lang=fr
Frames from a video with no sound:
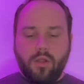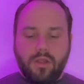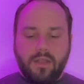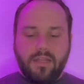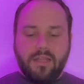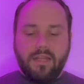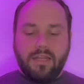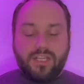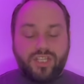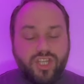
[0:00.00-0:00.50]

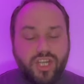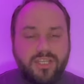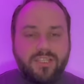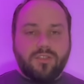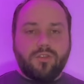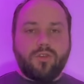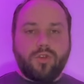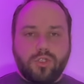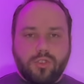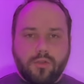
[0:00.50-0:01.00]
les,
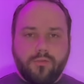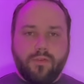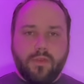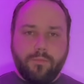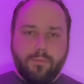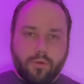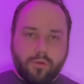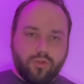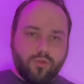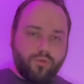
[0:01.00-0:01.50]
gestes que je fais
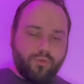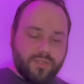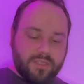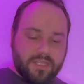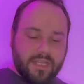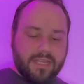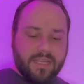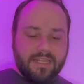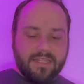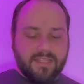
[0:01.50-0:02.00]
pour que tu puisses
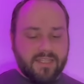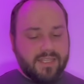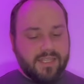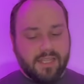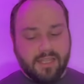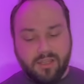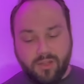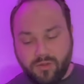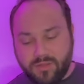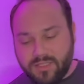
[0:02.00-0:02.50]
réaliser
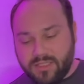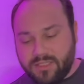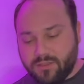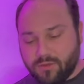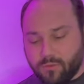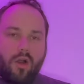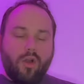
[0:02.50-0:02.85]
cette transition.